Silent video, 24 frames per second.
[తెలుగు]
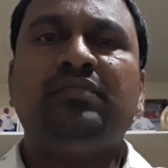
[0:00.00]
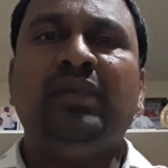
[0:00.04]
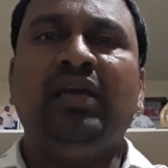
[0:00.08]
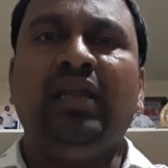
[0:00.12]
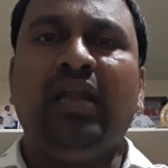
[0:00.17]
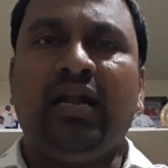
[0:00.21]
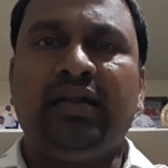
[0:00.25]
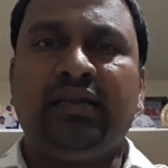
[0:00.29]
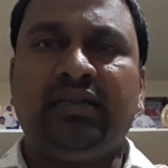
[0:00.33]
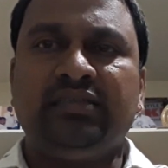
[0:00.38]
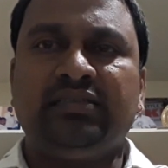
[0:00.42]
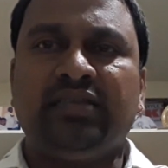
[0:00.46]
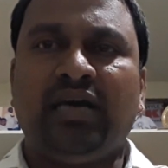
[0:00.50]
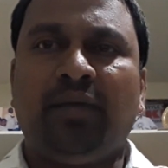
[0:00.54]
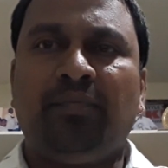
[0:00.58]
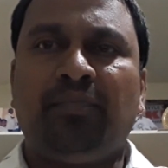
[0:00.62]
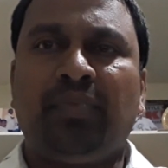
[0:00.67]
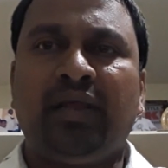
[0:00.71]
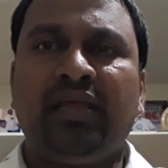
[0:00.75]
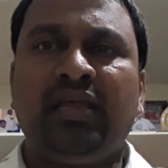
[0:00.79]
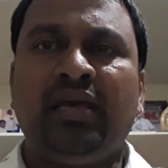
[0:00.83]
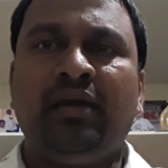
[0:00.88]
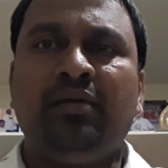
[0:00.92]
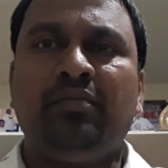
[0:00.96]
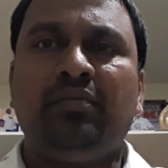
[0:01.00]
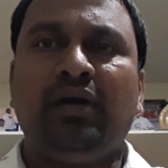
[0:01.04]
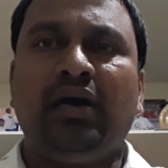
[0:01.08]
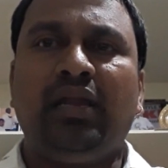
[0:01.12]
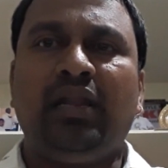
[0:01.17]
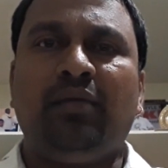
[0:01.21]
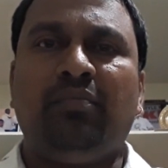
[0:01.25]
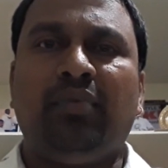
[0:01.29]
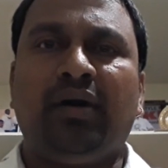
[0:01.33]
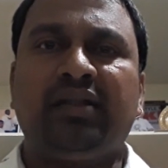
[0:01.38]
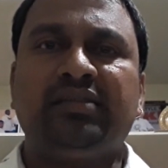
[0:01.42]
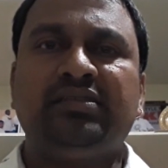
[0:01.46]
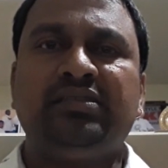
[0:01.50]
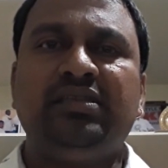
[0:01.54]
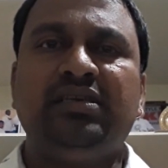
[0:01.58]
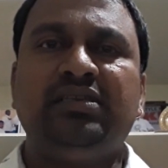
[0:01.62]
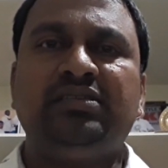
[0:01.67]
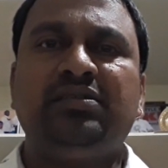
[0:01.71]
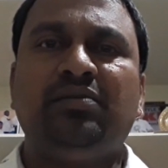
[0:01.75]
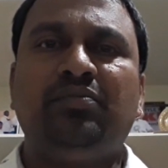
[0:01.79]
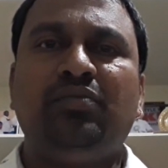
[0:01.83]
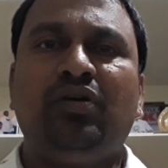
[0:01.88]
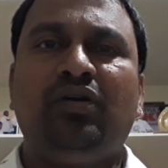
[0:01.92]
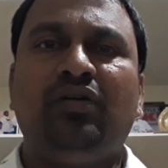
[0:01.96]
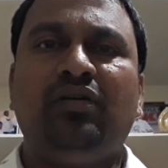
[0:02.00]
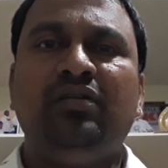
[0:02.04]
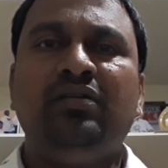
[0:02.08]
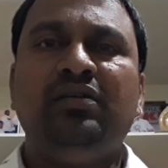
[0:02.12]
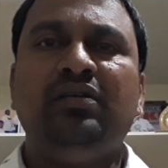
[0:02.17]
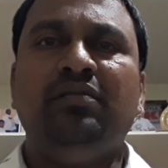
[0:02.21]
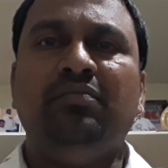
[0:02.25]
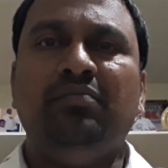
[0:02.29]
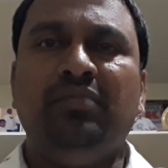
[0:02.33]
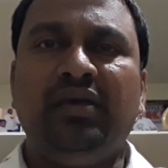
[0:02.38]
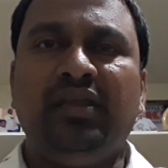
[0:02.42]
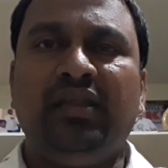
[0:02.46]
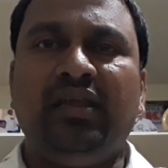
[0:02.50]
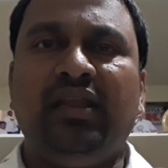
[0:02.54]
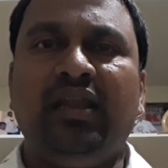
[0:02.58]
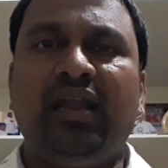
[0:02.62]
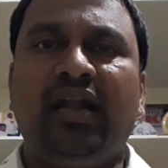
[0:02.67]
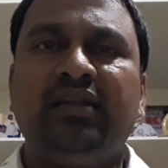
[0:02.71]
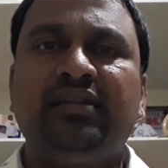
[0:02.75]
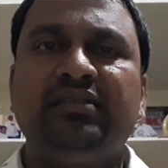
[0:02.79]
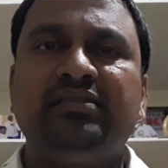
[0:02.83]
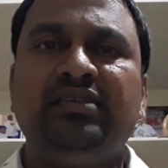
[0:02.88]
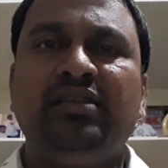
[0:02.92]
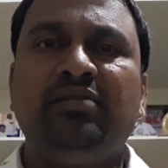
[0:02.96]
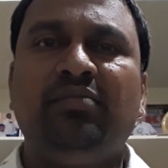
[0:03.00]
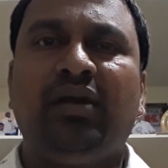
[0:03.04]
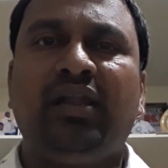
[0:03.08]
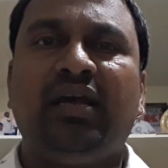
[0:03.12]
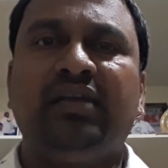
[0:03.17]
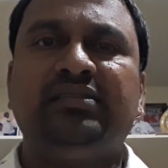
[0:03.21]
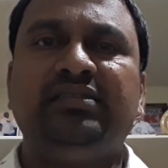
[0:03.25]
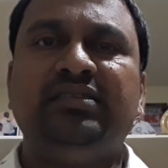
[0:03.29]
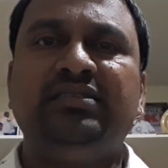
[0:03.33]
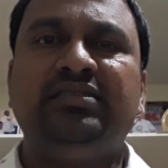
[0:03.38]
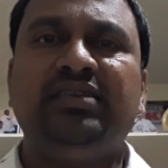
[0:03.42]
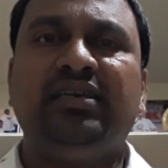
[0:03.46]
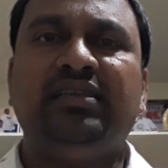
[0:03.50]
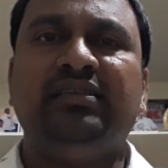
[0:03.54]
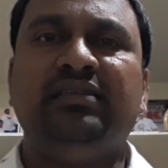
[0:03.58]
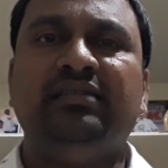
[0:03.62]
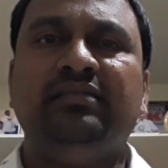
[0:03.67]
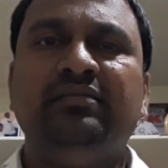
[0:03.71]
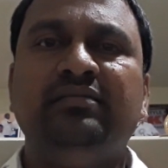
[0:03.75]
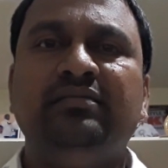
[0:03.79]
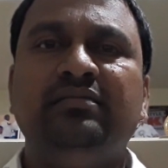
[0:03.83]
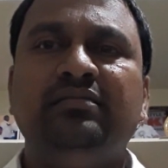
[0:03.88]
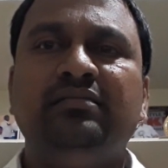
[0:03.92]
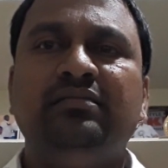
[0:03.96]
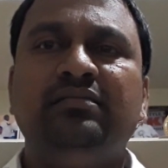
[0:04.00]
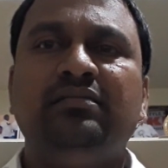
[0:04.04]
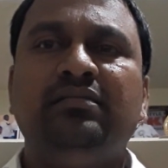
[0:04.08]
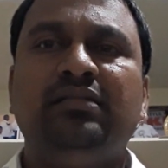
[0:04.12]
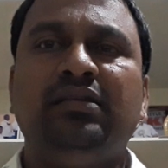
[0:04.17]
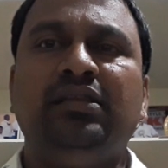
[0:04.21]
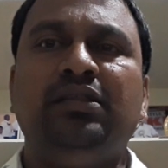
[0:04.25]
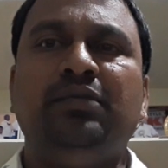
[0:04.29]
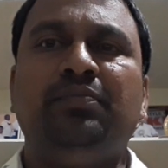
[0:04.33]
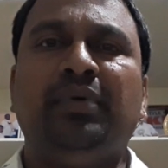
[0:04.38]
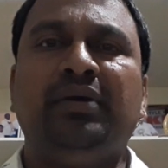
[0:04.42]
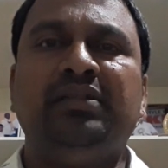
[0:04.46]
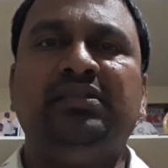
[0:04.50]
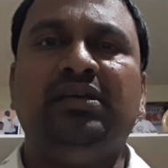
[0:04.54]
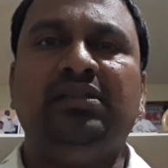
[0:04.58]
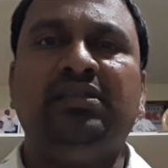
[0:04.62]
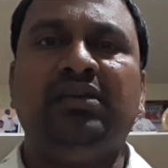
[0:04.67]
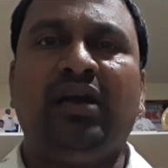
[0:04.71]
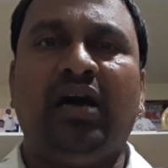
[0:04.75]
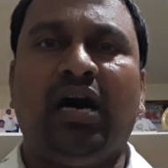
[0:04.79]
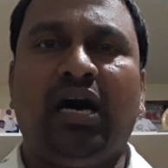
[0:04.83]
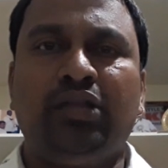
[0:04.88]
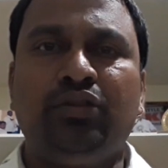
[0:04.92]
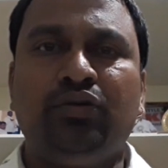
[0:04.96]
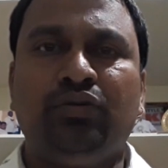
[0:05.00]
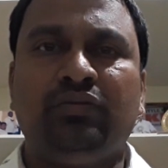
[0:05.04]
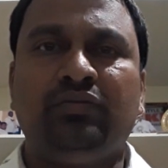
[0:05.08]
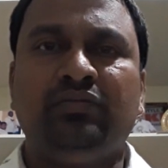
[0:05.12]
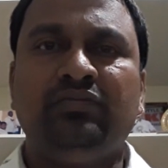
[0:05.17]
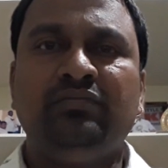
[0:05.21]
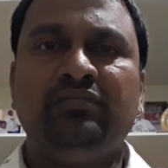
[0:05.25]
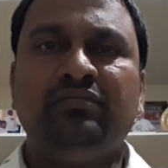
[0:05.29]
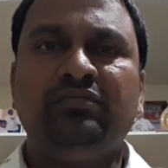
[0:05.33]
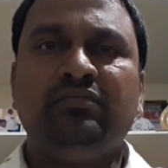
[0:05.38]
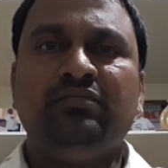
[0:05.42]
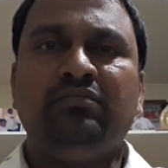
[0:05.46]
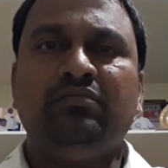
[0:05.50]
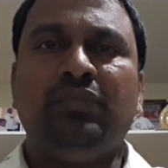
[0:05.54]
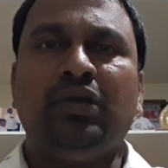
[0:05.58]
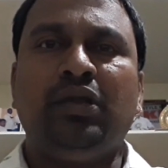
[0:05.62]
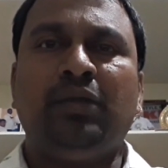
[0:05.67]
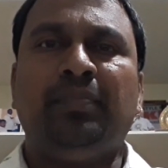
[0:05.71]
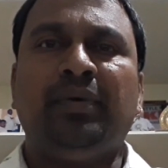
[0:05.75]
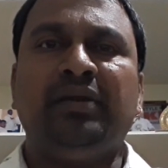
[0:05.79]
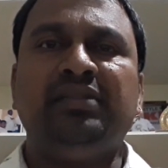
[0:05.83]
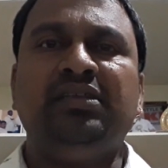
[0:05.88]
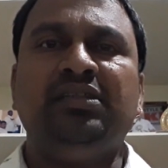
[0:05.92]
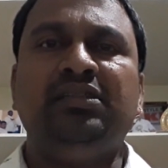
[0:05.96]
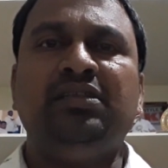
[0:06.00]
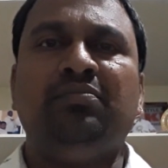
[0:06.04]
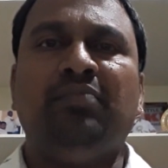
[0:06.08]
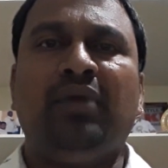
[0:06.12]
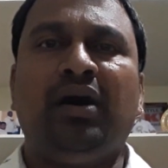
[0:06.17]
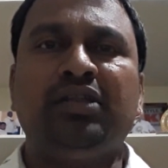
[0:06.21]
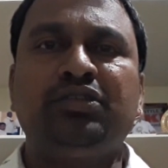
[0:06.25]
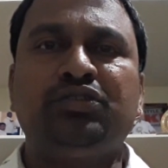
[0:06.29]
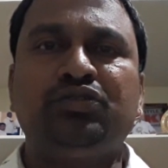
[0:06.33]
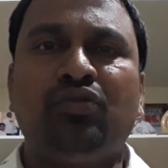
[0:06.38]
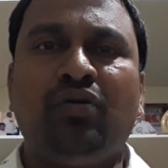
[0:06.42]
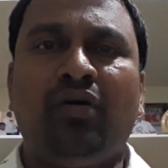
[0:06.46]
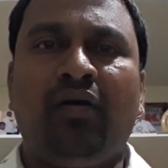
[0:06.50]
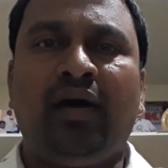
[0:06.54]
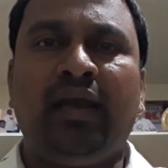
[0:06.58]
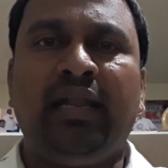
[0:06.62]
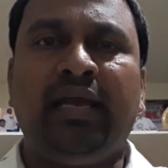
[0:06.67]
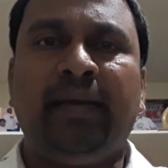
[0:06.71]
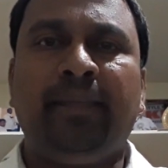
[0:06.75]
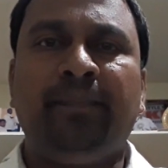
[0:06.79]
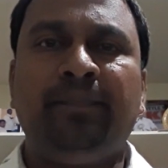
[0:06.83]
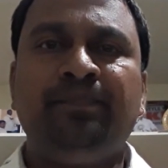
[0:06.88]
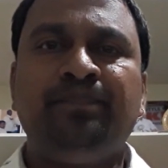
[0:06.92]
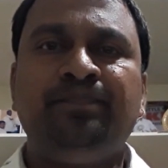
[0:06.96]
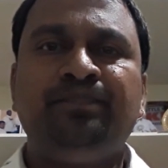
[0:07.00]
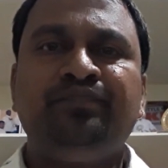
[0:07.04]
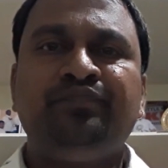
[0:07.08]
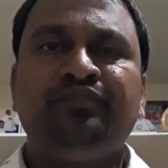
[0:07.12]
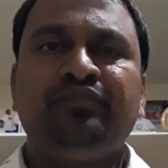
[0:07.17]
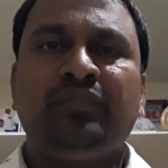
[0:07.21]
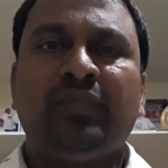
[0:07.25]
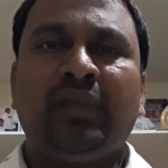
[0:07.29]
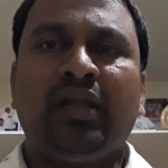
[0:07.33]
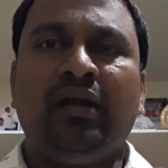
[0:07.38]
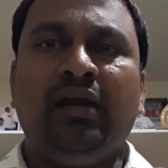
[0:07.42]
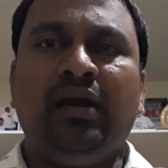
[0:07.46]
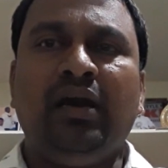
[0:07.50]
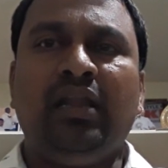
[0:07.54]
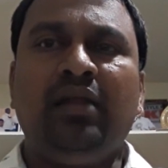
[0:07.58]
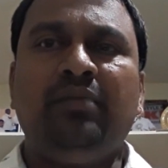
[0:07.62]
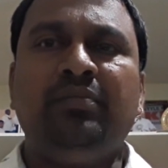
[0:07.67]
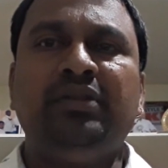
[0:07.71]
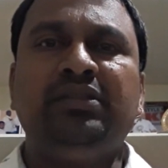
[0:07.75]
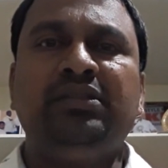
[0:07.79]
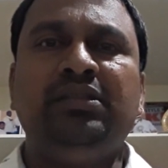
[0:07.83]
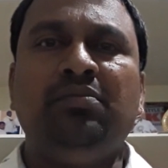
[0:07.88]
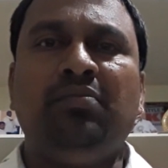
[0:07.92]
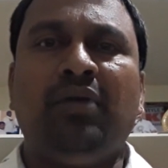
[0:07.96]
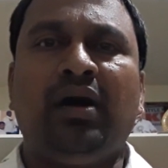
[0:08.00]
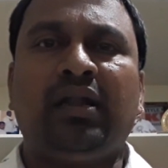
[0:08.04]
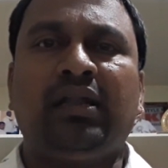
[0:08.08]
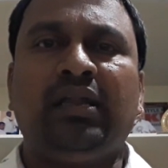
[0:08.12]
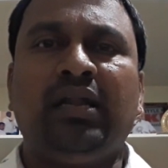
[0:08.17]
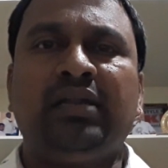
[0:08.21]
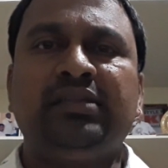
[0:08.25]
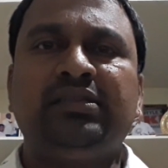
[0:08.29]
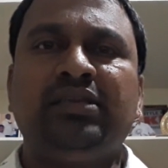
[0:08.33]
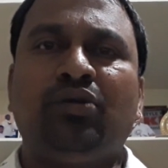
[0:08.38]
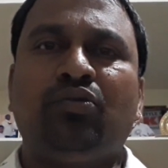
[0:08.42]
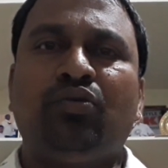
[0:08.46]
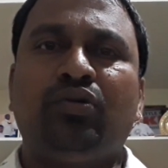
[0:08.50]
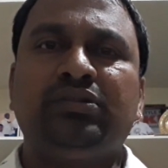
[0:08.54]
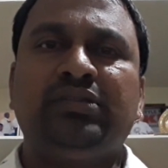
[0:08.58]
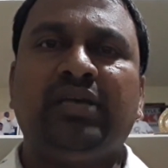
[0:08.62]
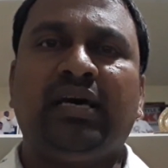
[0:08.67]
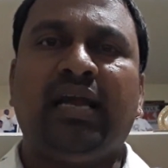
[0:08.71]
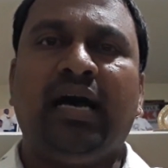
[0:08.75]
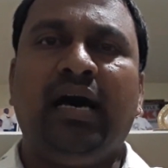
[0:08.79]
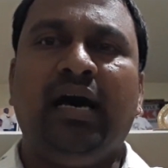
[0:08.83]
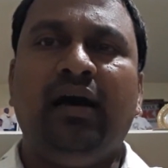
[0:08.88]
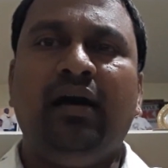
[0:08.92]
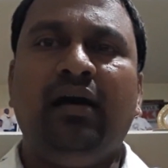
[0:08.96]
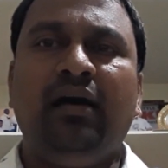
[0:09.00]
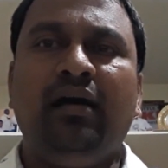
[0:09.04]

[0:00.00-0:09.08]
ఇలాంటి సాంప్రదాయం గల భారతదేశంలో మీరు ఇలాంటి సినిమాలు తీసేది ఇది పద్ధతి కాదు మీరు పద్ధతి మార్చుకోవాలి గలమెత్తి మాట్లాడితే కొడతారా